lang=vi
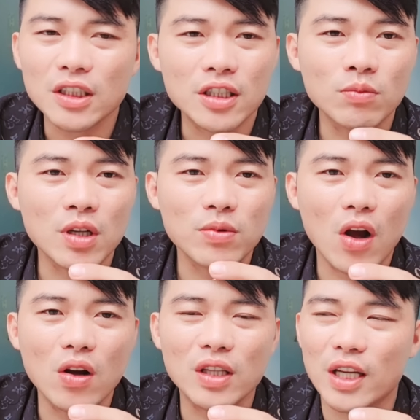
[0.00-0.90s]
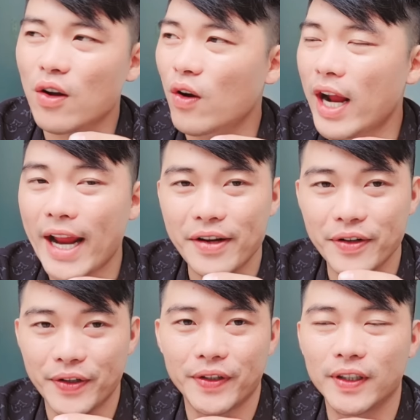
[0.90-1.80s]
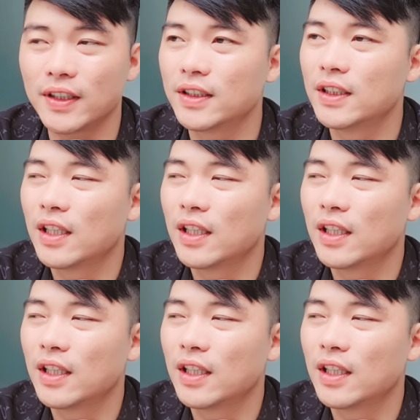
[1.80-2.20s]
song song đó thì còn hai người nữa